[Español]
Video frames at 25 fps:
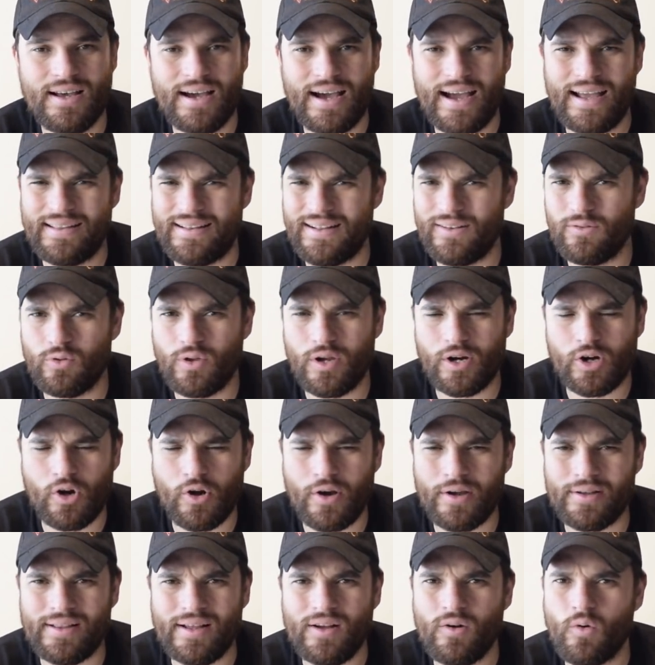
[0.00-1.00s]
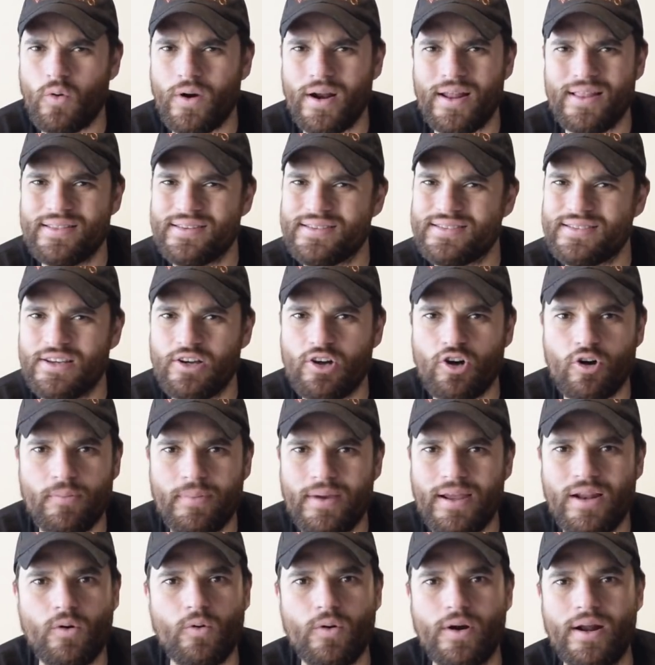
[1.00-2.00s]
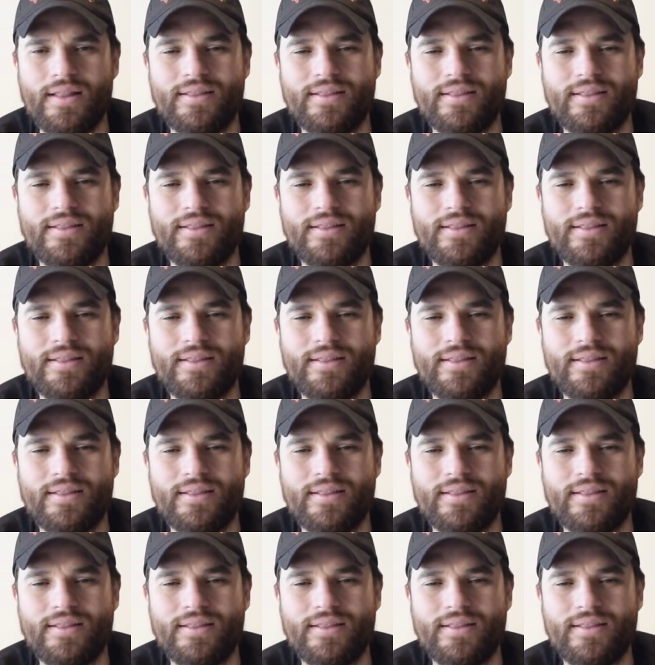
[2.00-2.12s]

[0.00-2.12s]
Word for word: A esta altura creo que está en 45 mil,